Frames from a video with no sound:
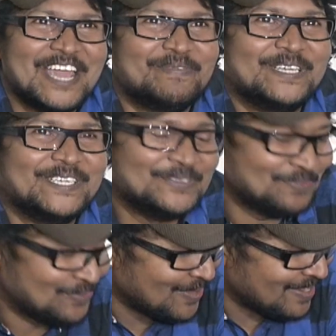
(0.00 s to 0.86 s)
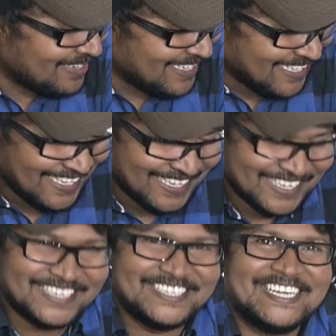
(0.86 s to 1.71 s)
హ్యాపీ
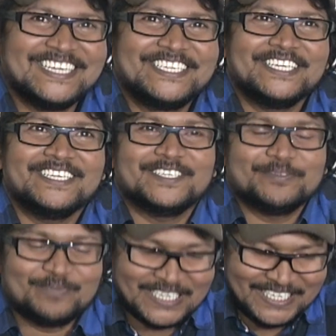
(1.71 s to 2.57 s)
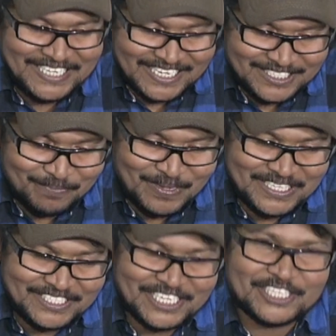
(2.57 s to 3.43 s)
ఎందుకంటే మన ఇండియాకి
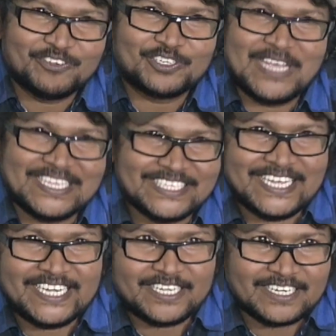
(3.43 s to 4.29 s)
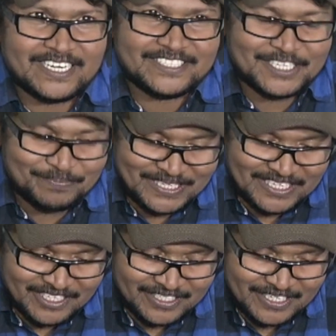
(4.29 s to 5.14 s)
సంబంధించినంత వరకు యాజ్ అ డైరెక్టర్గా నేను చెప్పేది
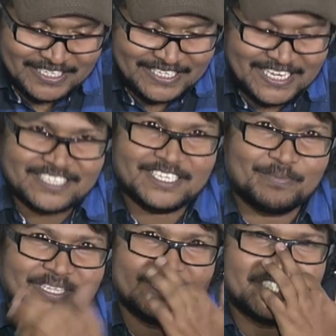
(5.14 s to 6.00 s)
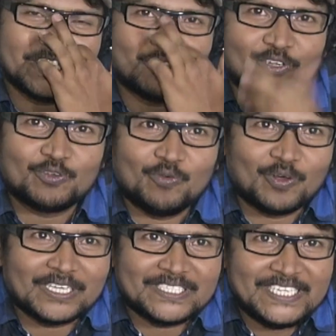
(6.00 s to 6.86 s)
ఏంటంటే ఇండియాకి సంబంధించినంత వరకు
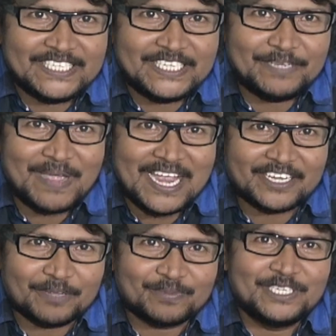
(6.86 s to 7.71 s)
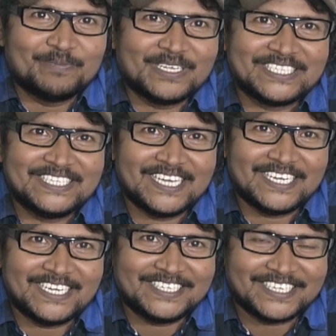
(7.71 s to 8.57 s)
ఒక సీజీ బ్యాక్డ్రాప్ సినిమా
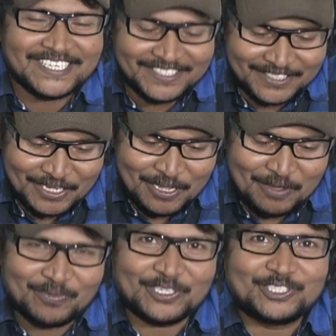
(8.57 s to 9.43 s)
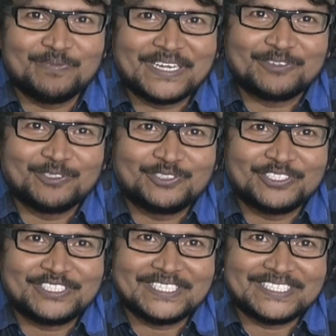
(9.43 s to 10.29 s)
చేయాలి అంటే ఫస్ట్ మనకు
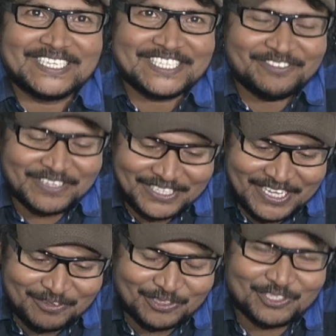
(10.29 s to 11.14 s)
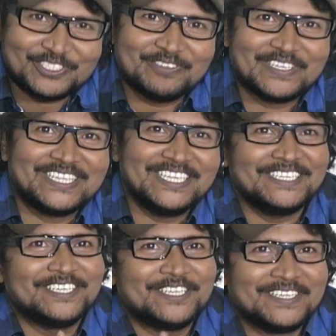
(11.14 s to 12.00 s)
గుర్తొచ్చే చేసిన వ్యక్తిగా గుర్తొచ్చే వ్యక్తి
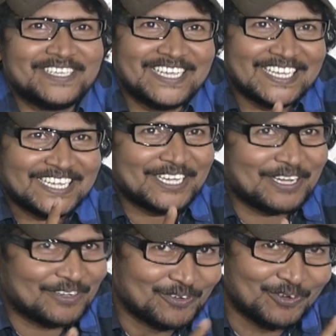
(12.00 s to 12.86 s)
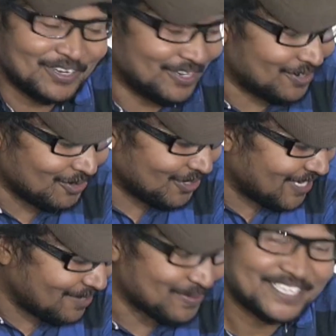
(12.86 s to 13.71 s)
ఏకే కోటి
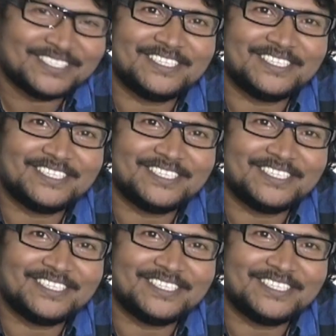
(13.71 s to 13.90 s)
రామ్